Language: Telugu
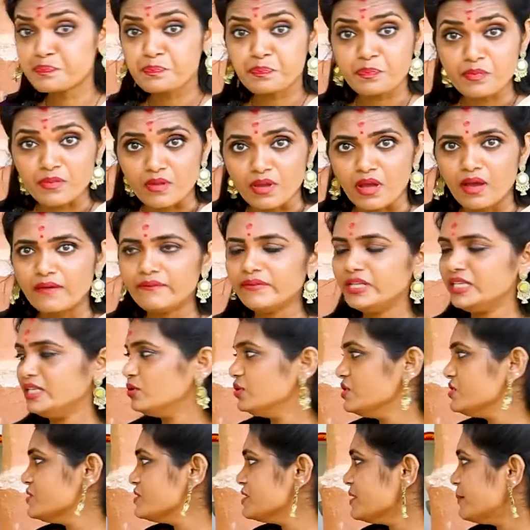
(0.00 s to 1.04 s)
hmm, వీటి
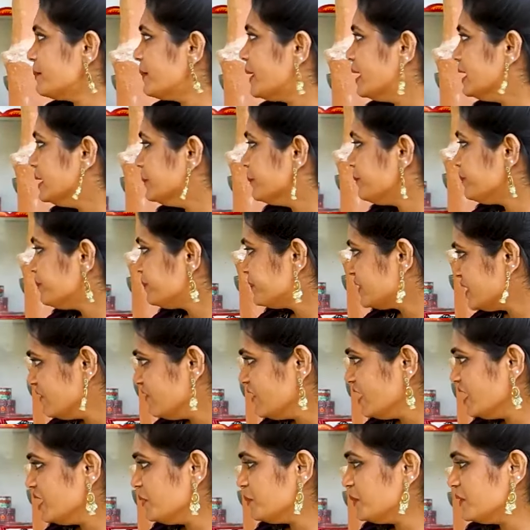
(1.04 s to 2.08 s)
గురించి చెప్పాలి
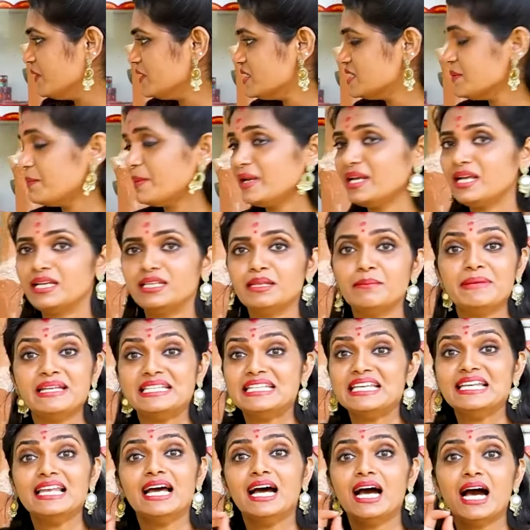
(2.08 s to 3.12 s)
ఇవే ఇప్పుడు చెప్పాను కదా
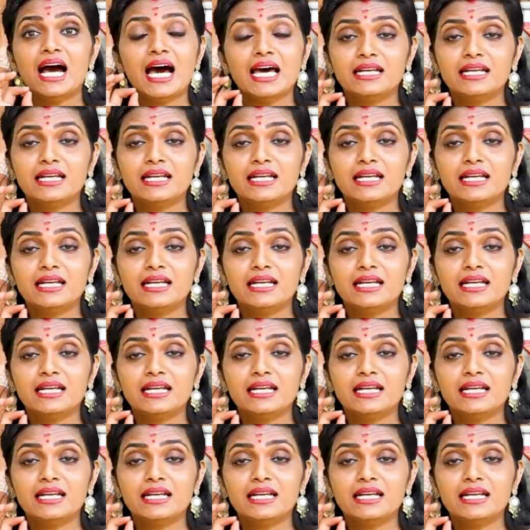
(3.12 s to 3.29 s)
మిథిల